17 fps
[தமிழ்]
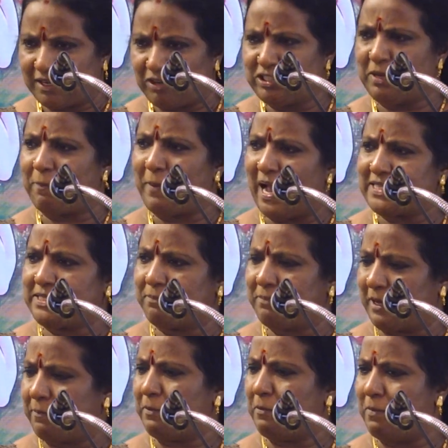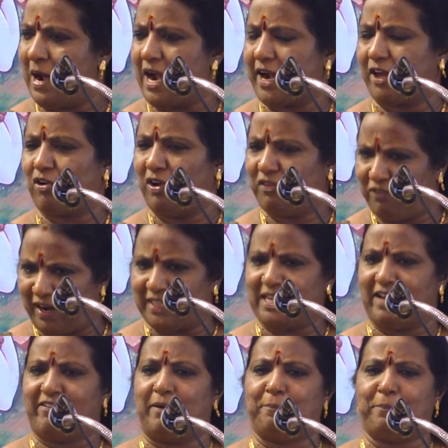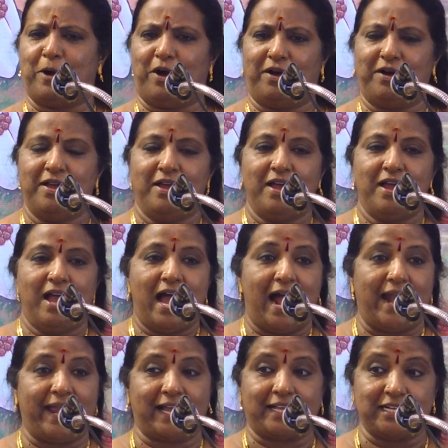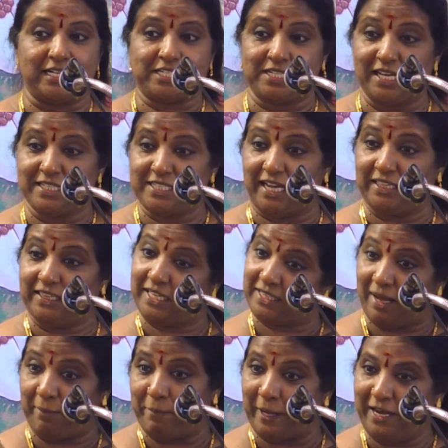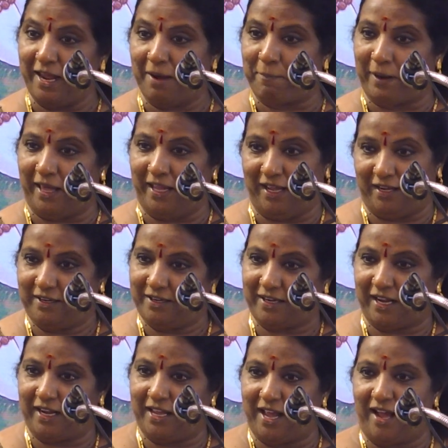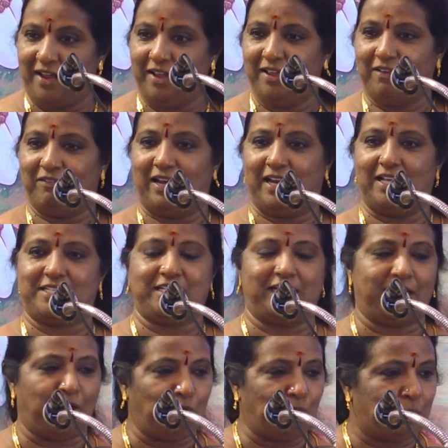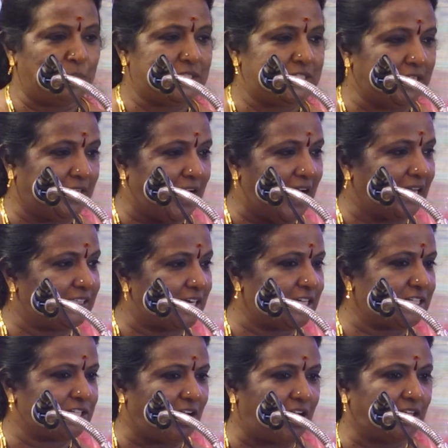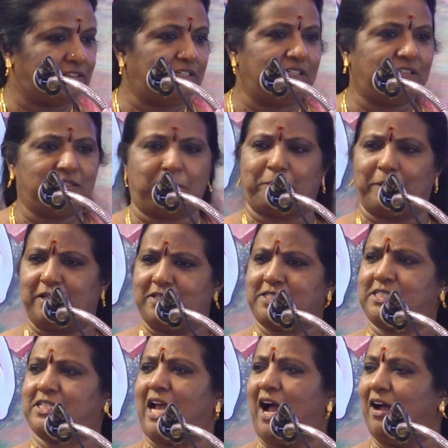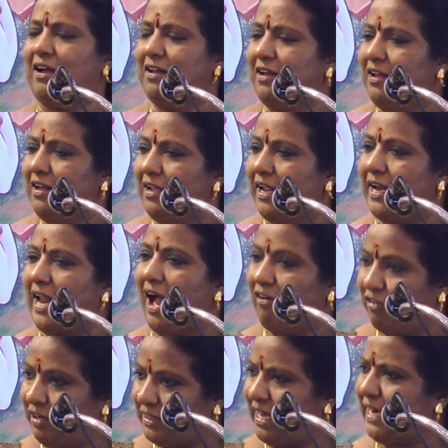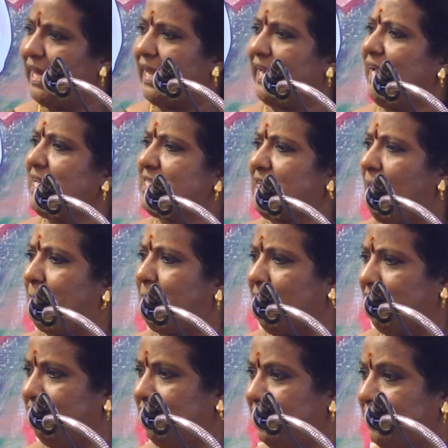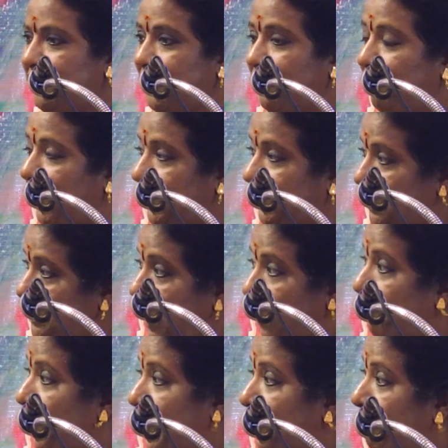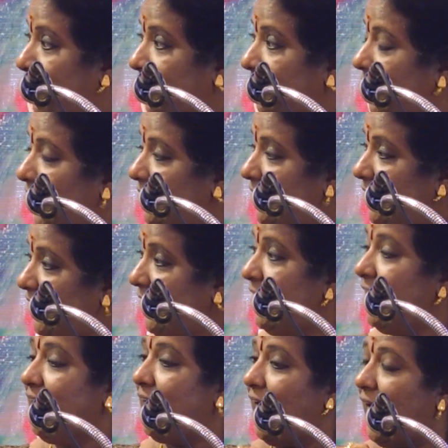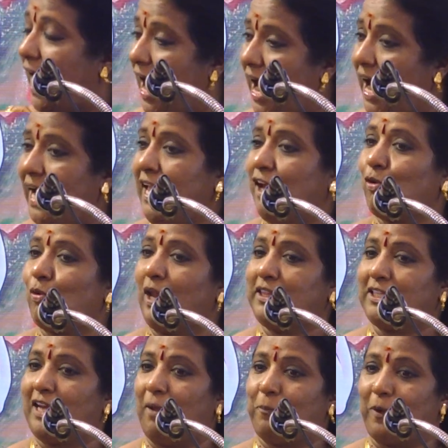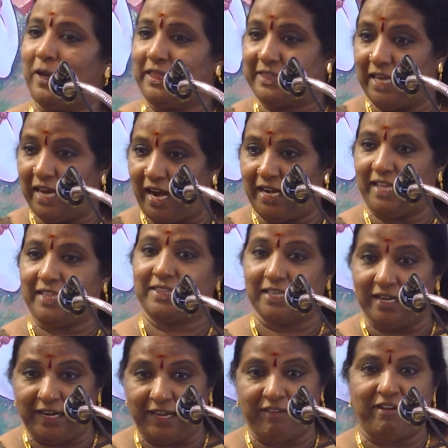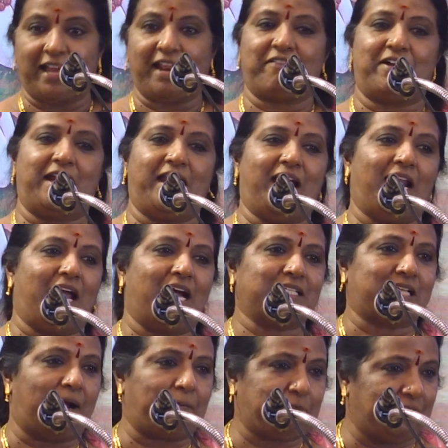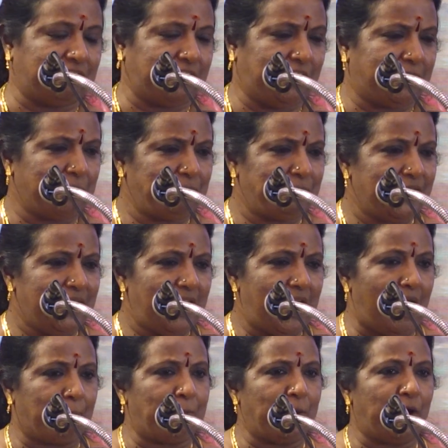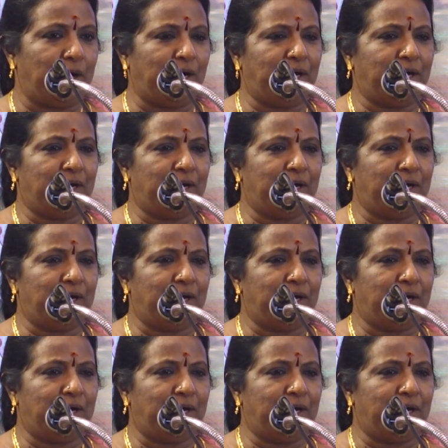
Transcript: கொஞ்சம் பாசி பருப்பு பானகம் இவ்வளவுதான் வைப்போம் ஆனா கிருஷ்ண ஜெயந்திக்கு தான் பெரிய படையல் என்னங்கய்யா சீடை உப்பு சீடை அதிரசம் அது இது பெருசா ஏன்னா அவர் தான் நிறைய சாப்பிட்றவர் வீட்டு சாப்பாடு பத்தாதுன்னு ஆயர் குளத்துல போய் தேடி திருடி வேற வெண்ணெல்லாம் சாப்பிட்டவர் அப்போ